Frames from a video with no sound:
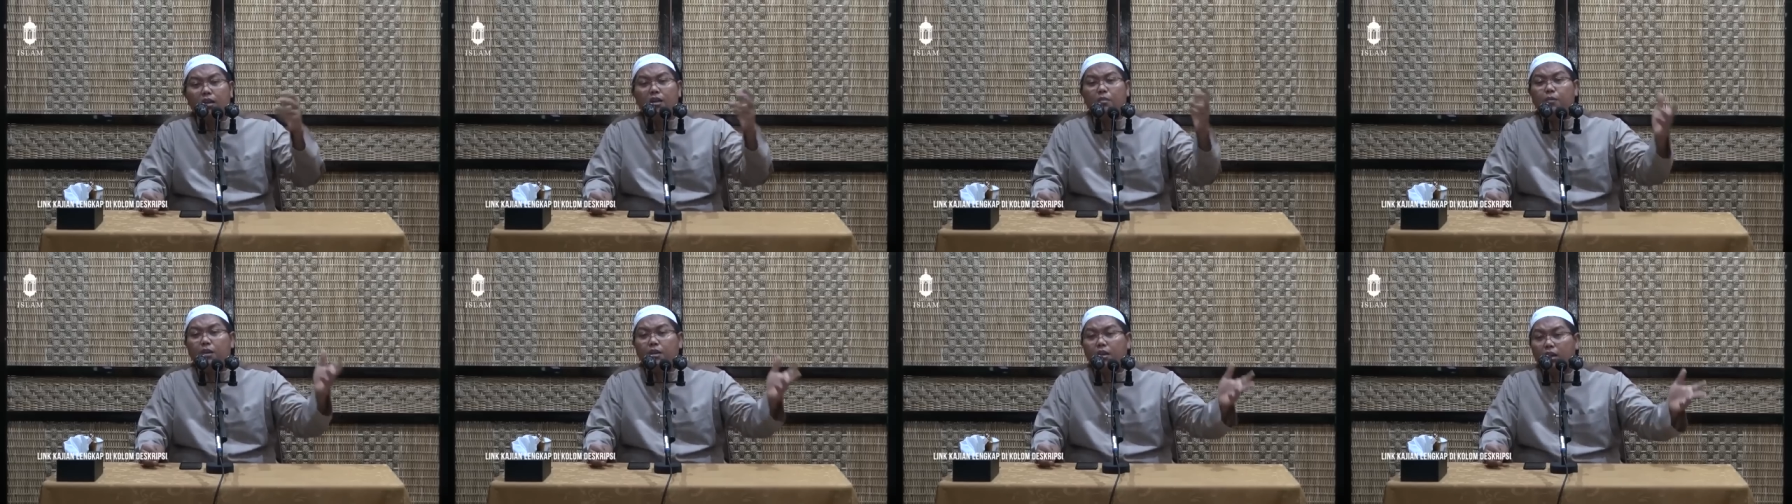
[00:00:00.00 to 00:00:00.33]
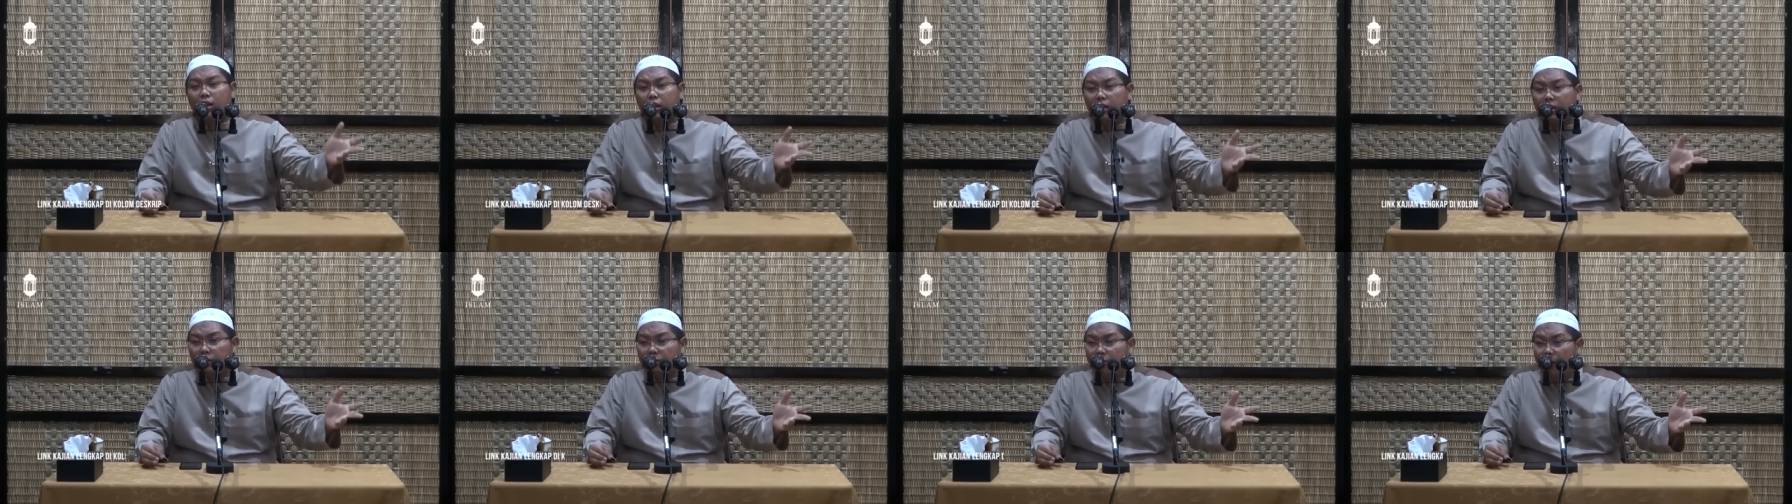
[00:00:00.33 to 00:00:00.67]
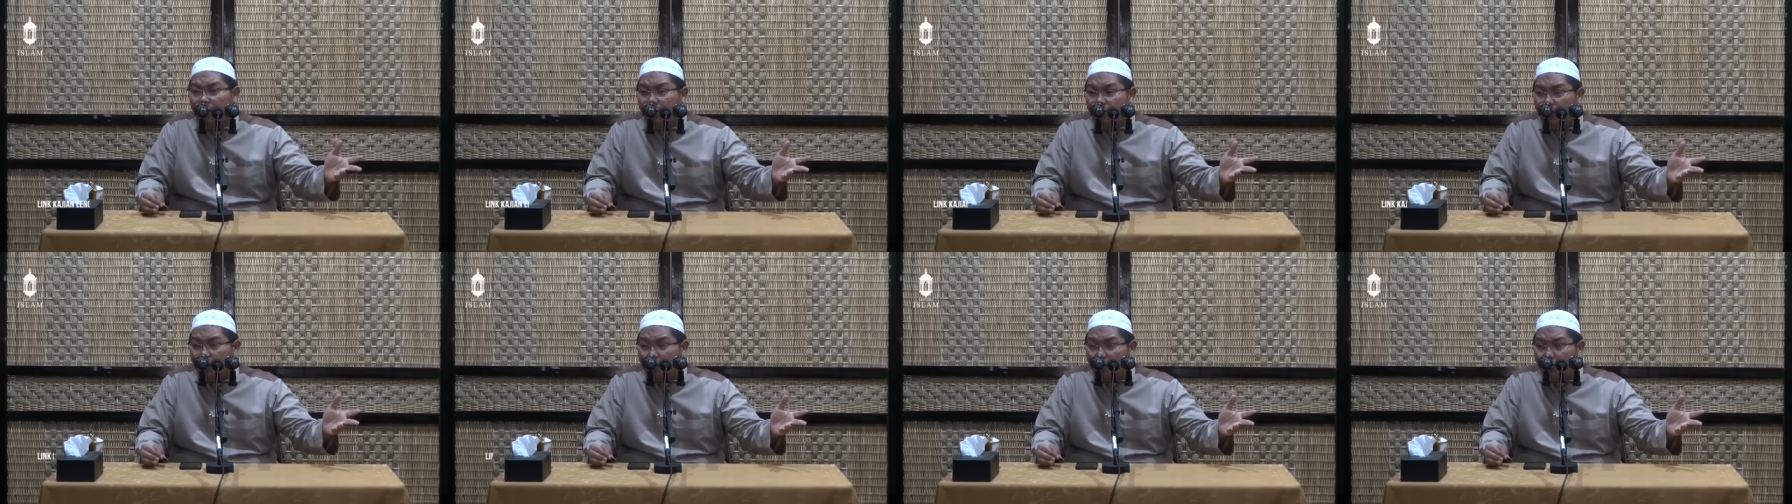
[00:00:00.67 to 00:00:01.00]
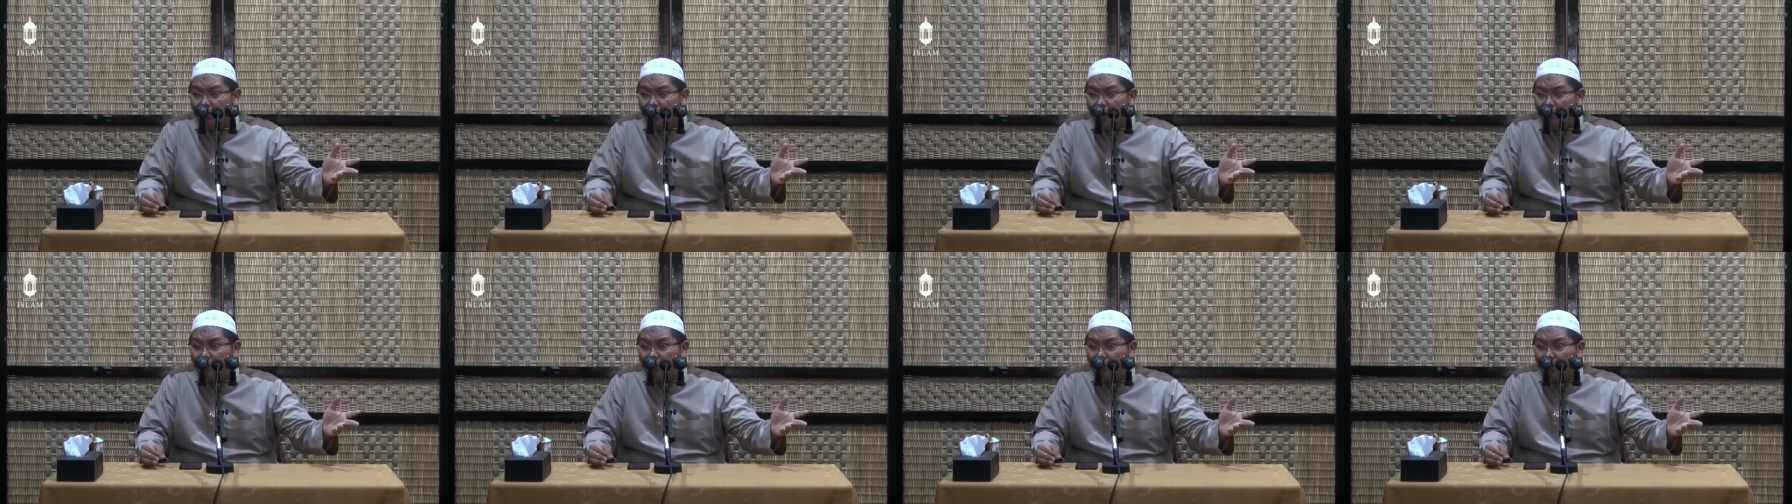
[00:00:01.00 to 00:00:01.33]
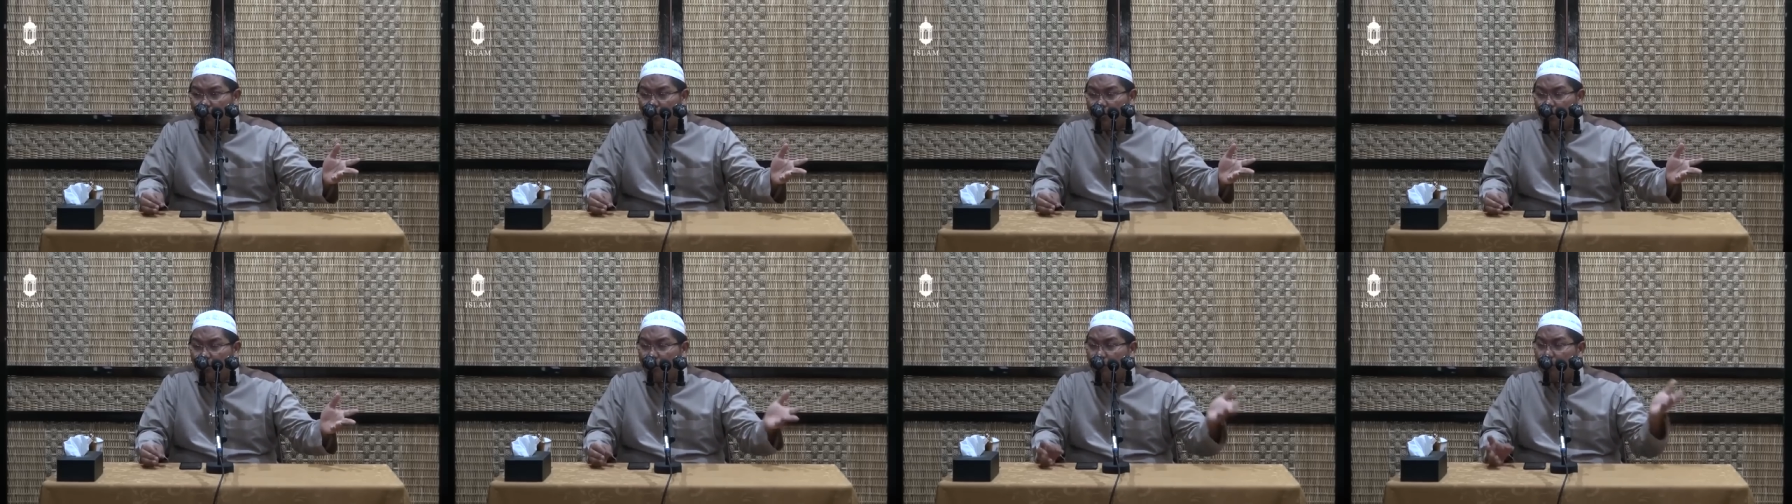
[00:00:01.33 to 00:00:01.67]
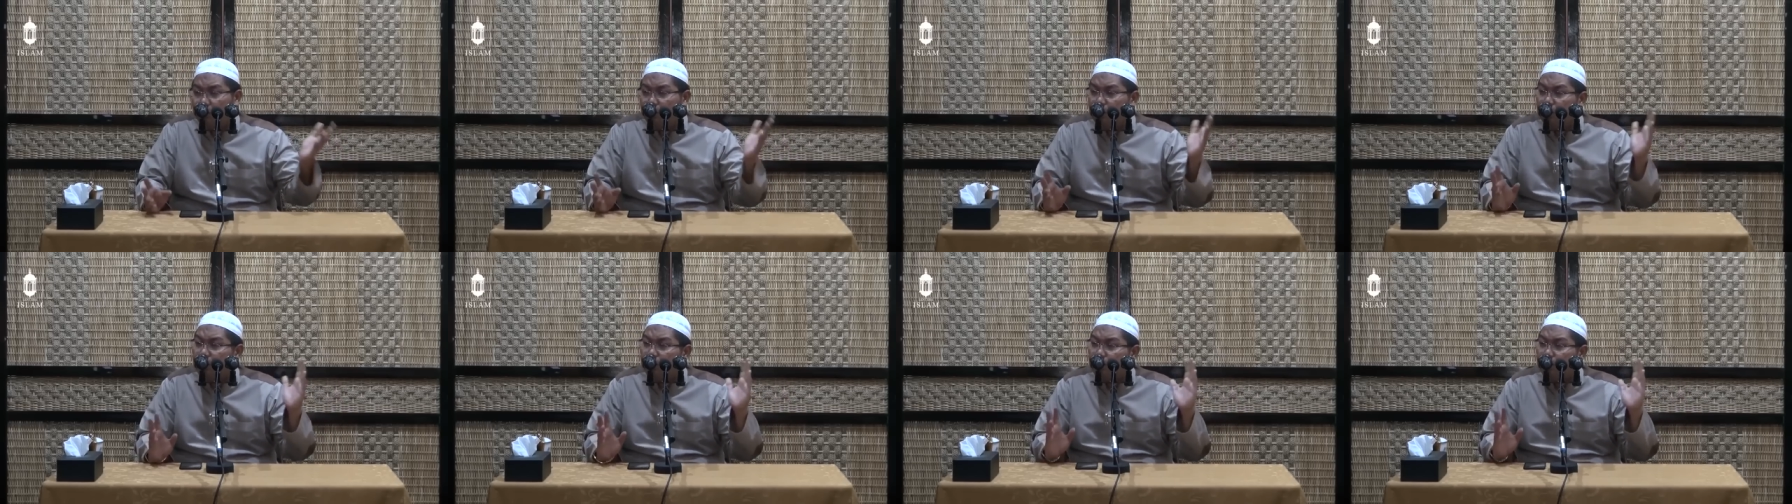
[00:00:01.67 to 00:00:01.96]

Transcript: kepada kedua orang tuamu. Itu